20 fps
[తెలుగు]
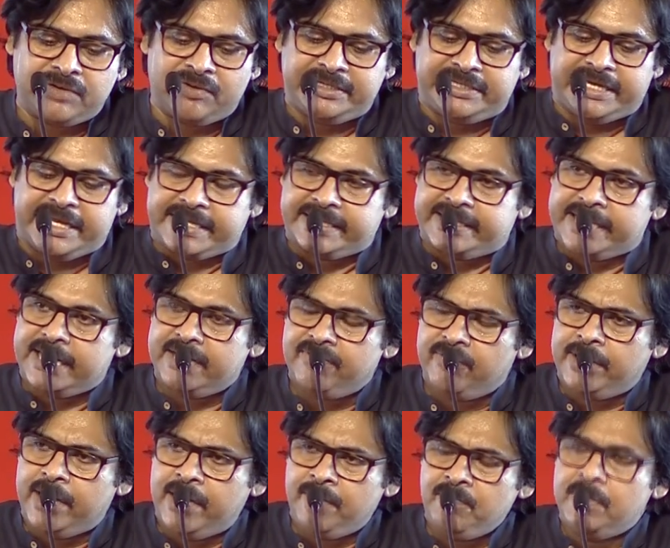అంటే
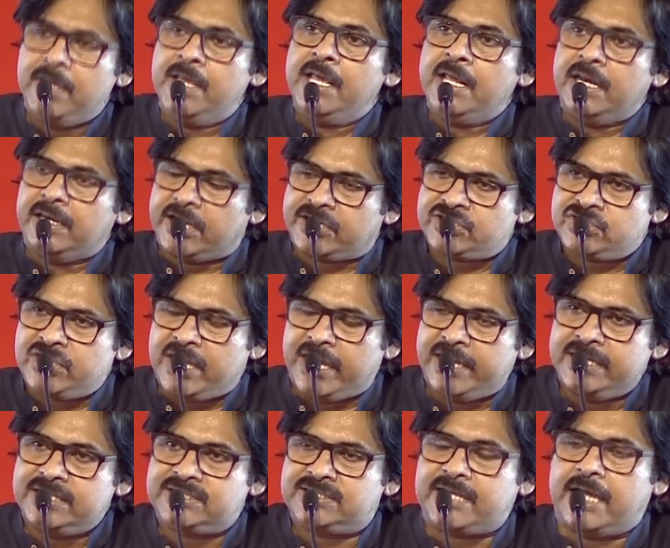గెలవడం
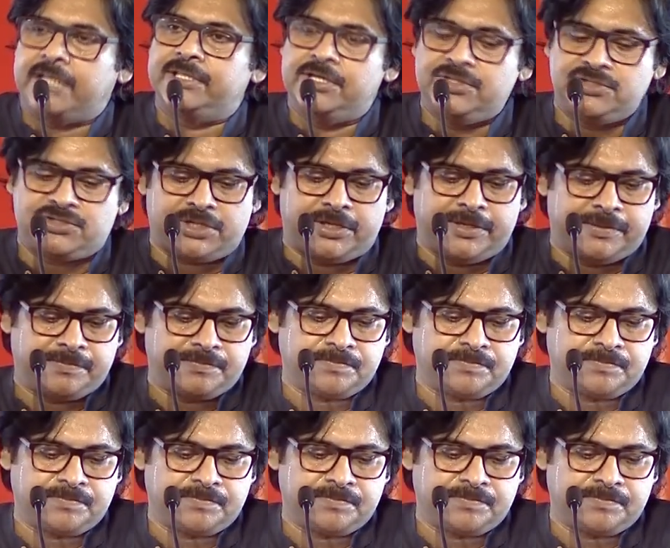లక్ష్యాల్ని సాధించడం